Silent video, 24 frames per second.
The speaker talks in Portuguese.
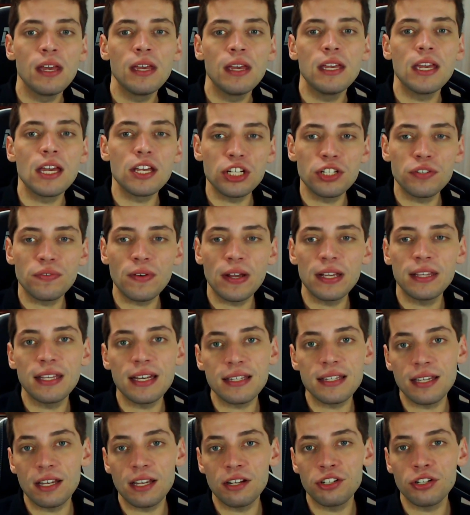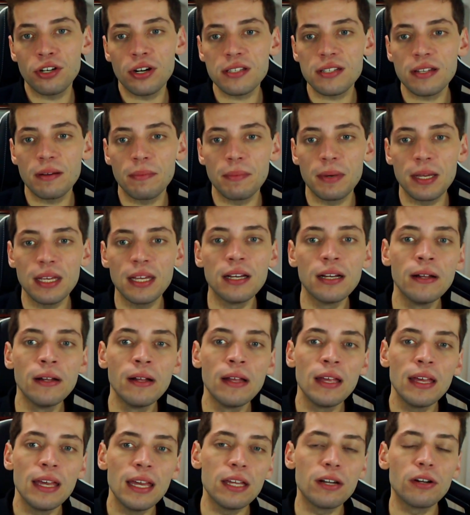E a gente vai ter às 7 horas da manhã
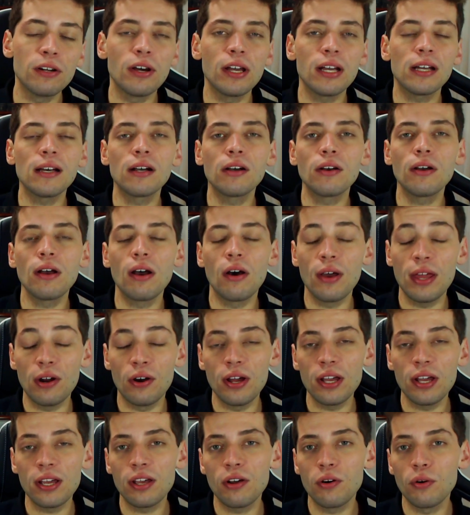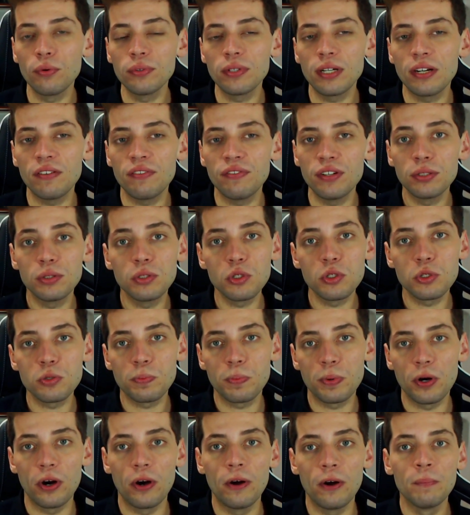Heroica, o Heroic contra Virtus
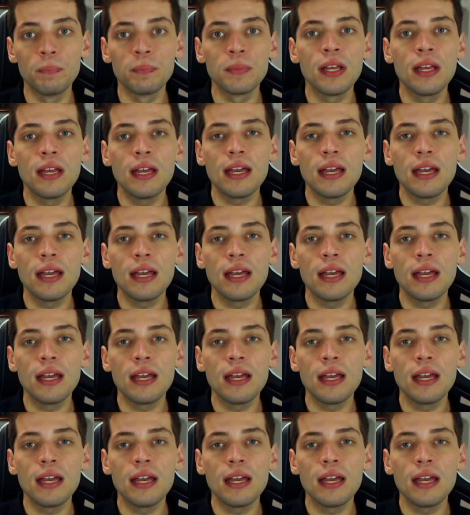Pro.